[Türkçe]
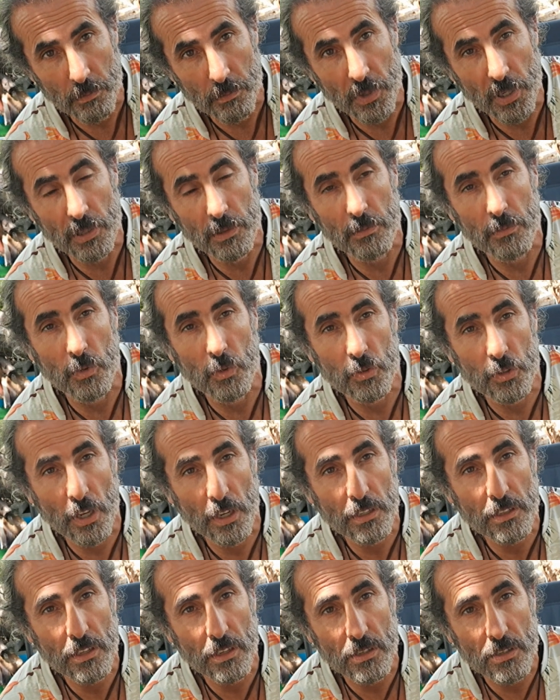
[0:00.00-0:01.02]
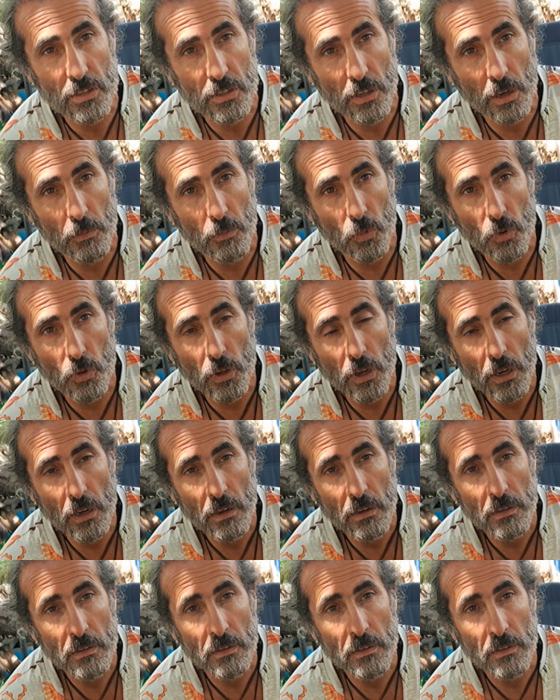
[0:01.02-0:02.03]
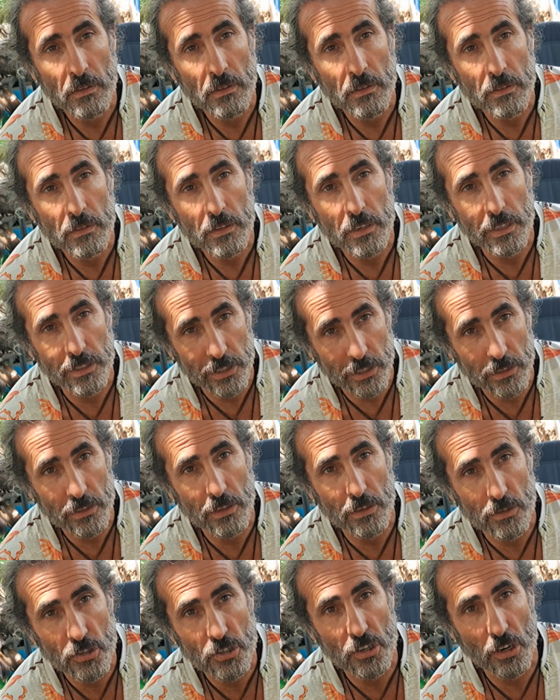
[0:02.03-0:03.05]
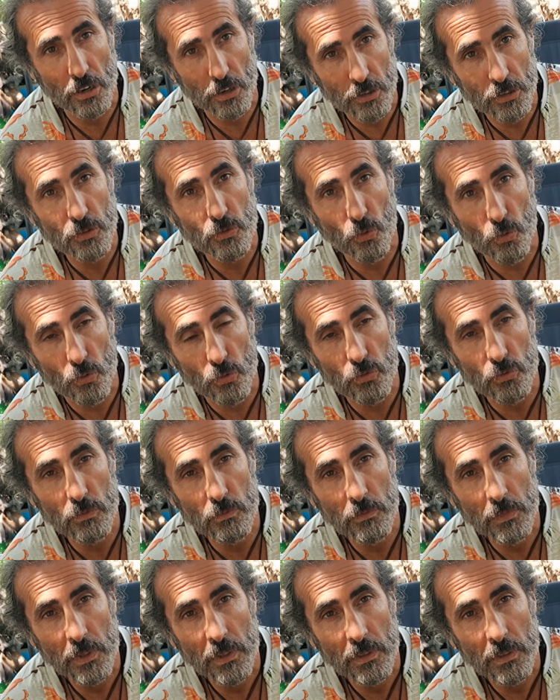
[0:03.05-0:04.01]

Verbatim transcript: Benim özellikle İstanbul'da gerçekten şahit olduğum